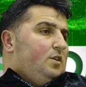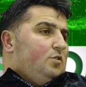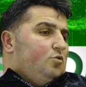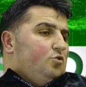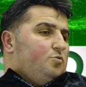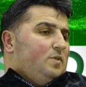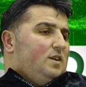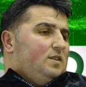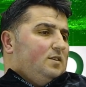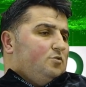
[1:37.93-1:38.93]

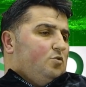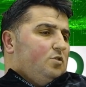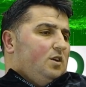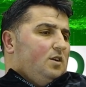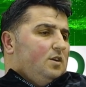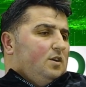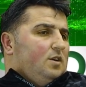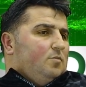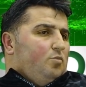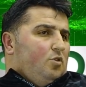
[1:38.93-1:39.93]
Görüşmelerden sonra
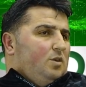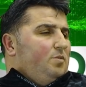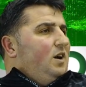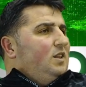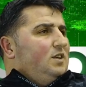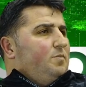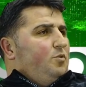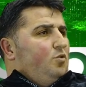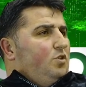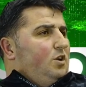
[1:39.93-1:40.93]
böyle bir anlık bir
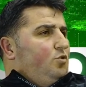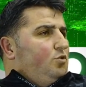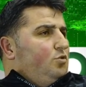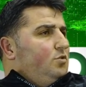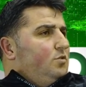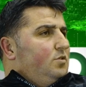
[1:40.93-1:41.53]
olay oldu.